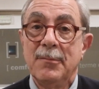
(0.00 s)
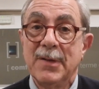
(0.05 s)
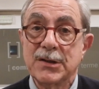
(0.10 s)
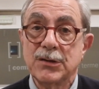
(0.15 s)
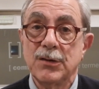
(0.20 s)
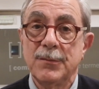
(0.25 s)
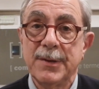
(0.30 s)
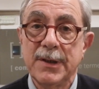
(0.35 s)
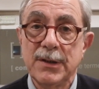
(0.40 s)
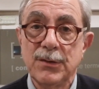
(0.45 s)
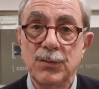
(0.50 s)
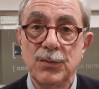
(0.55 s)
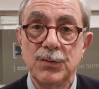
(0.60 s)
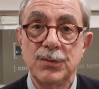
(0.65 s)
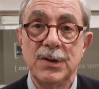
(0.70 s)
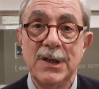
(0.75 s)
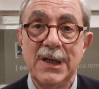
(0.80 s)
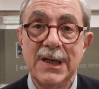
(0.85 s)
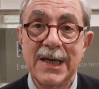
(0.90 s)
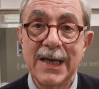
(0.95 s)
ma
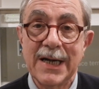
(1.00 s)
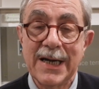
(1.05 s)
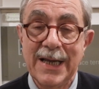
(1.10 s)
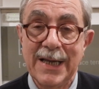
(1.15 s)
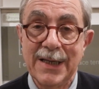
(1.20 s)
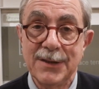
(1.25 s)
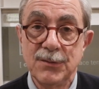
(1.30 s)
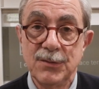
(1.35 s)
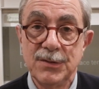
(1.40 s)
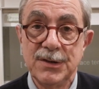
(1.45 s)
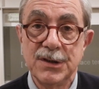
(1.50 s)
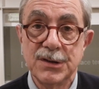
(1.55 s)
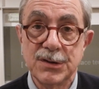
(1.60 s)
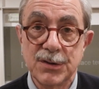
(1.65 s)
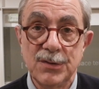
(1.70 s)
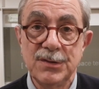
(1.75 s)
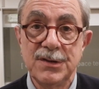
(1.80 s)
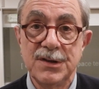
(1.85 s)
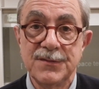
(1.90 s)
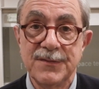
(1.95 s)
soprattutto il grado di
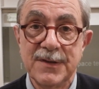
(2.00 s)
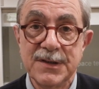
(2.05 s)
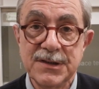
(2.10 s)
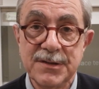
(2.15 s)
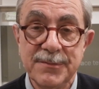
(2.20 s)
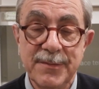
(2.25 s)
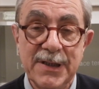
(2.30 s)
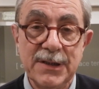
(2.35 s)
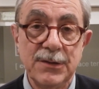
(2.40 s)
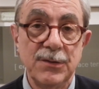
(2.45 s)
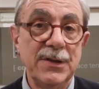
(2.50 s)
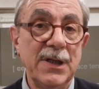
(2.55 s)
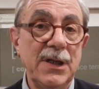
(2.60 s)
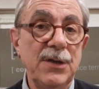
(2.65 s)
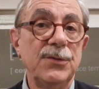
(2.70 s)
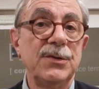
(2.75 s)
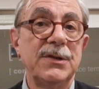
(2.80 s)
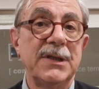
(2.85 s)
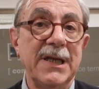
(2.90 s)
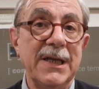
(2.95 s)
soddisfacimento
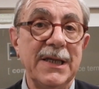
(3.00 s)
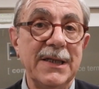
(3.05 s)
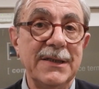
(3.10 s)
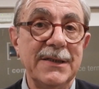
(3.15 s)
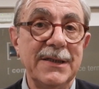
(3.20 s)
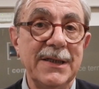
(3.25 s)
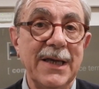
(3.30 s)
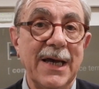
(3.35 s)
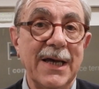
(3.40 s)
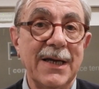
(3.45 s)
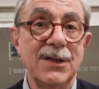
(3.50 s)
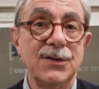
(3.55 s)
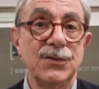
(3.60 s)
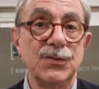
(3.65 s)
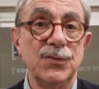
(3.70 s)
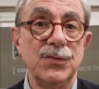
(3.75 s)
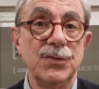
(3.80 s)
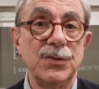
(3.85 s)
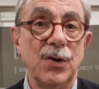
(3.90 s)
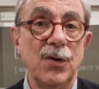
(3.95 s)
degli utenti ha
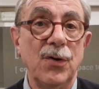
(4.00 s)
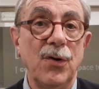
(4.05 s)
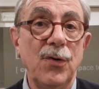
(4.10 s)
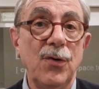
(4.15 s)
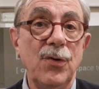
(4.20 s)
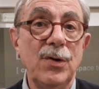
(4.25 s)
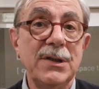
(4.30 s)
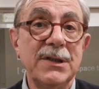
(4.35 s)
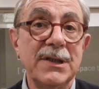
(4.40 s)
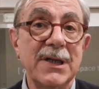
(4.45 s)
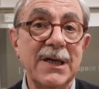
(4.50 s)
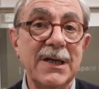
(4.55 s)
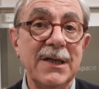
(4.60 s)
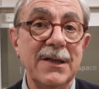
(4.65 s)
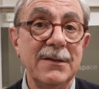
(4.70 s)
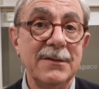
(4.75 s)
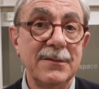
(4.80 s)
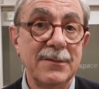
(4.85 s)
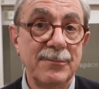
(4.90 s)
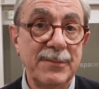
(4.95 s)
raggiunto
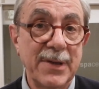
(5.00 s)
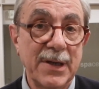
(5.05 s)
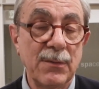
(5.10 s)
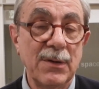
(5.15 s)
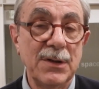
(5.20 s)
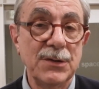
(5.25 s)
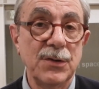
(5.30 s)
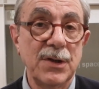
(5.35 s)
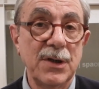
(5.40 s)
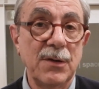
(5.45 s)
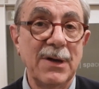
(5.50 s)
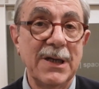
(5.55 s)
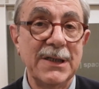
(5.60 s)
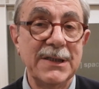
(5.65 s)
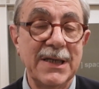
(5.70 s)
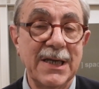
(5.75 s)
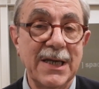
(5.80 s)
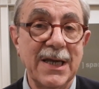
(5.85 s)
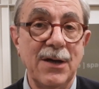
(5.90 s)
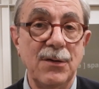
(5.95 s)
oltre, per quanto
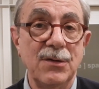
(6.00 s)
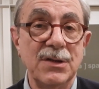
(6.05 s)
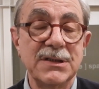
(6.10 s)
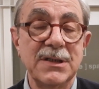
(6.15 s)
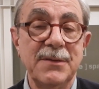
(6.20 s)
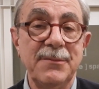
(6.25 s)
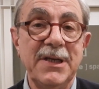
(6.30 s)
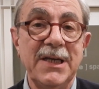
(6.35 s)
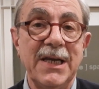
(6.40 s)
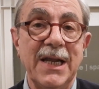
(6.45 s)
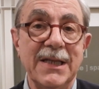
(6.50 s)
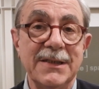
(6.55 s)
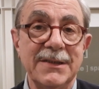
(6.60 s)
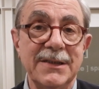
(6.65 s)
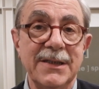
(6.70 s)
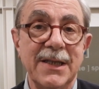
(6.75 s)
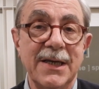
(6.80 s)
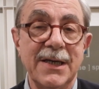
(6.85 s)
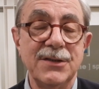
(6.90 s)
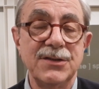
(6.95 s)
riguarda i cavo
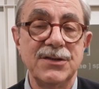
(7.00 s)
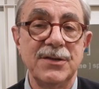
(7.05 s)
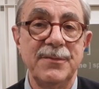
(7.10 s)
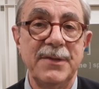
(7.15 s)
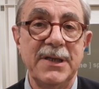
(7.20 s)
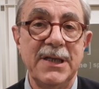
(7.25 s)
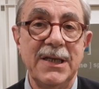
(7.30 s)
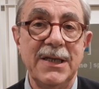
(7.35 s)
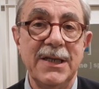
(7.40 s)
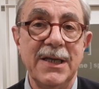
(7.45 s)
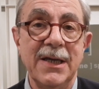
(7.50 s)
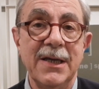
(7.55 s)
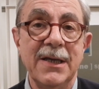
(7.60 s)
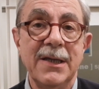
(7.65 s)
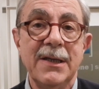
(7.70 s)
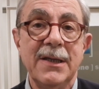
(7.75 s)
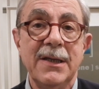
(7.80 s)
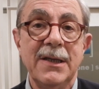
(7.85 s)
esaminati di Reggio Emilia,